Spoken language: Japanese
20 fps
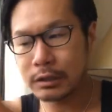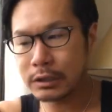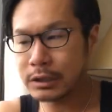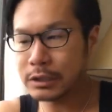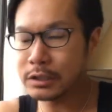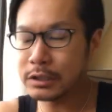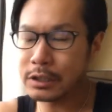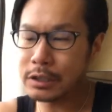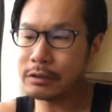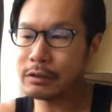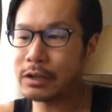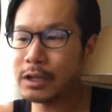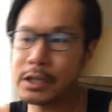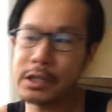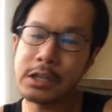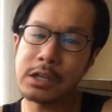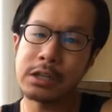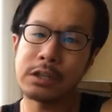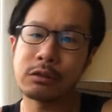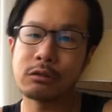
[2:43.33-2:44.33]
行っている
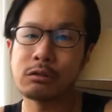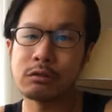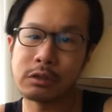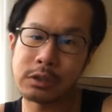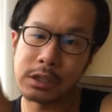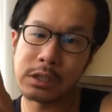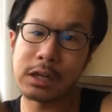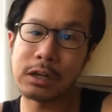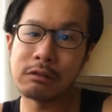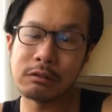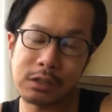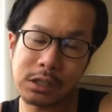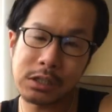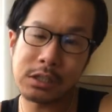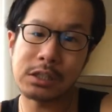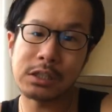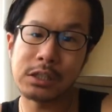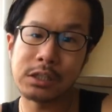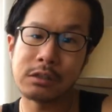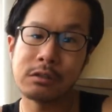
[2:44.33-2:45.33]
エリアにこういうふうに顔を出
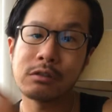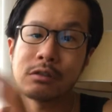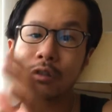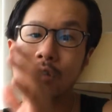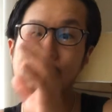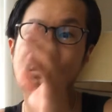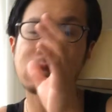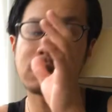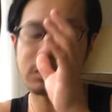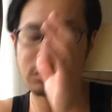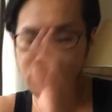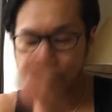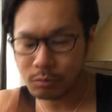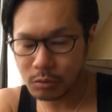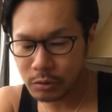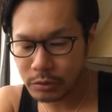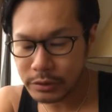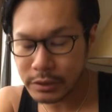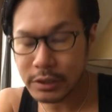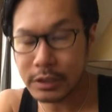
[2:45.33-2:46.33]
しに行くっていうのが主
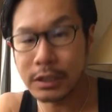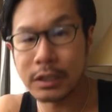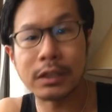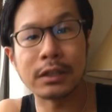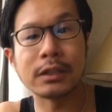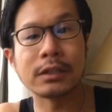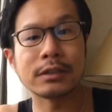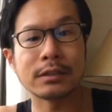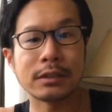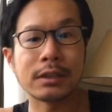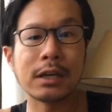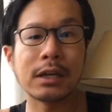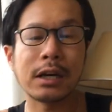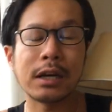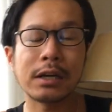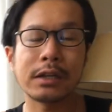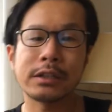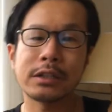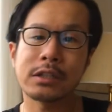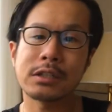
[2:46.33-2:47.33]
目的なんですが
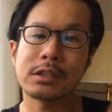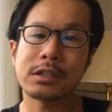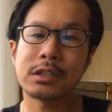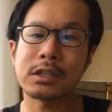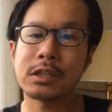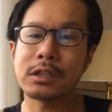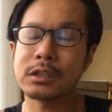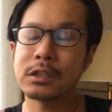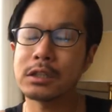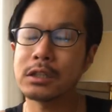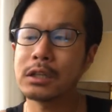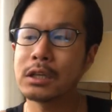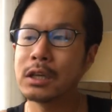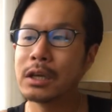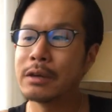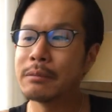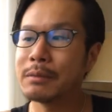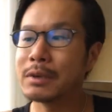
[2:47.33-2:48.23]
空いた時間に、